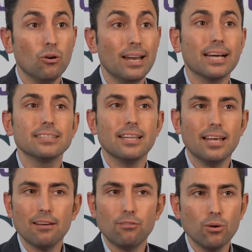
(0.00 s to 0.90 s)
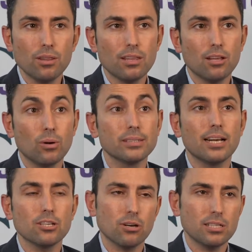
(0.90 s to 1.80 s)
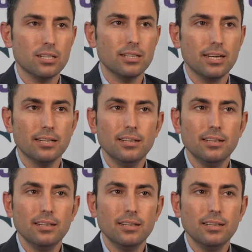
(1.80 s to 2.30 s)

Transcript: la cantidad de afluencia durante las horas del día